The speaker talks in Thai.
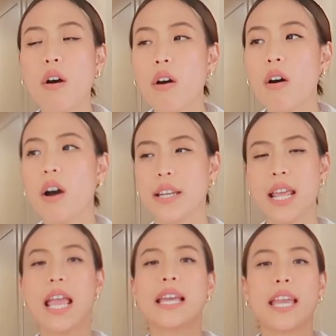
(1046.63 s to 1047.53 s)
ก่อน
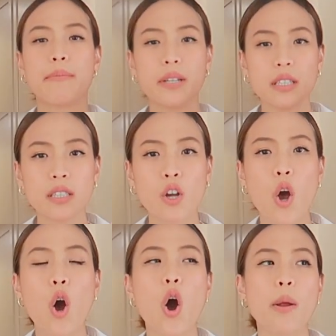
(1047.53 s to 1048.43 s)
เก็บเงิน
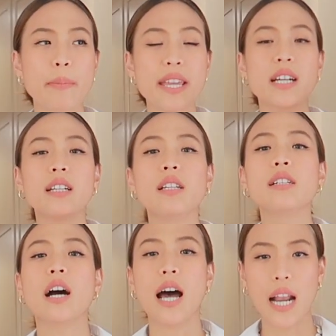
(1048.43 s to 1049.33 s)
ก่อน มีเงินเห
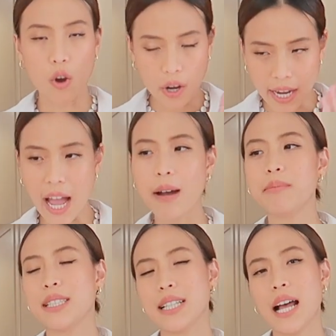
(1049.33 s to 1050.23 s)
ลือแล้วค่อย
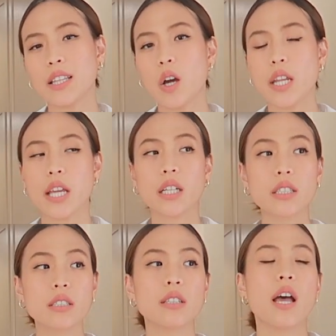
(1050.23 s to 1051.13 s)
ทำนะจ๊ะตอนนี้ก็
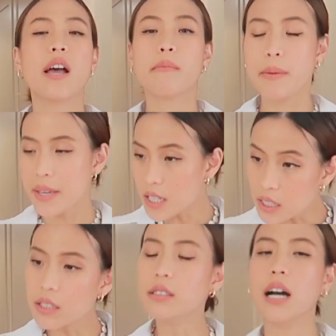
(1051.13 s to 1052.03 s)
คือไม่มีเงิน
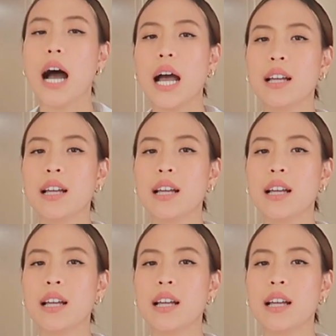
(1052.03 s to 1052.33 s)
เหลือ